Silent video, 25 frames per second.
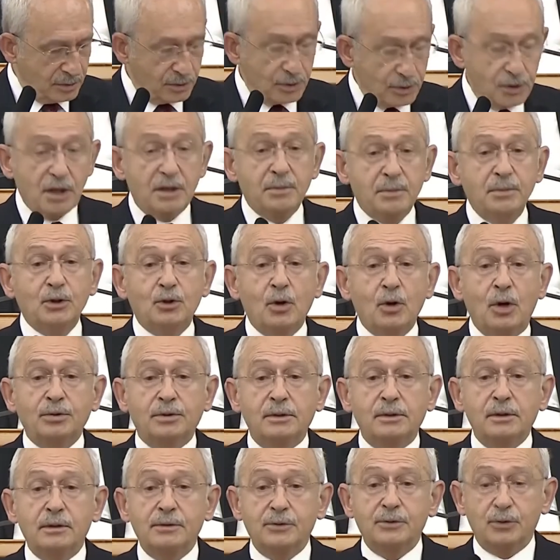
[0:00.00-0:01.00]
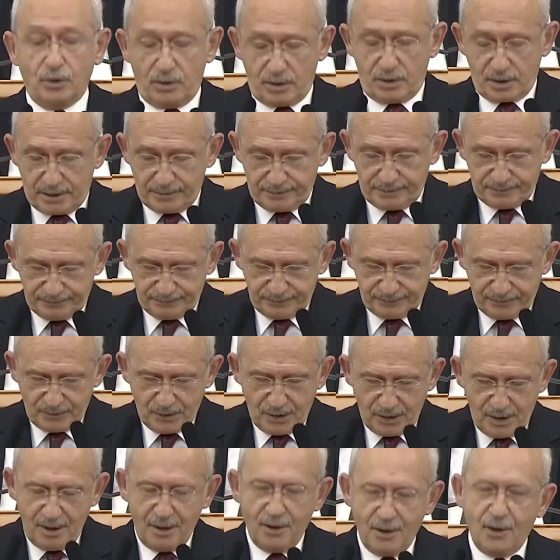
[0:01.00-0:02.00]
24 yıl sonra.
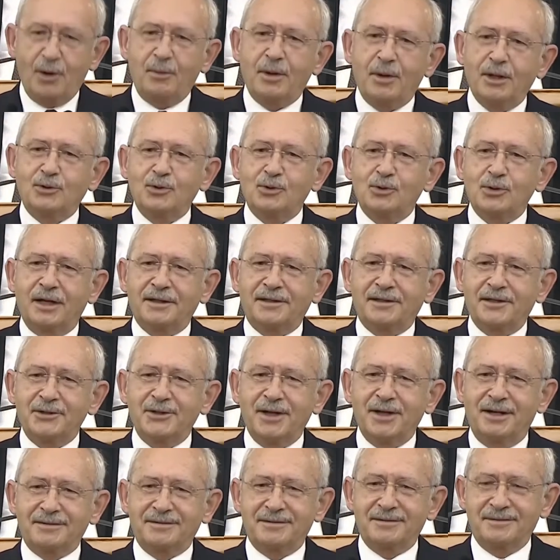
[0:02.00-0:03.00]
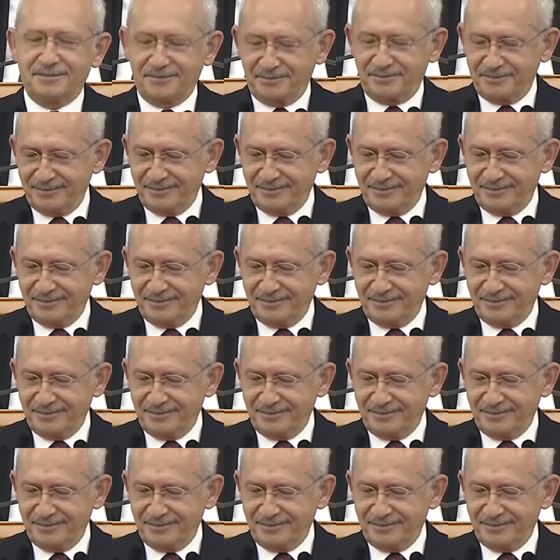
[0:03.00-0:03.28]
Ama düzelteceğiz.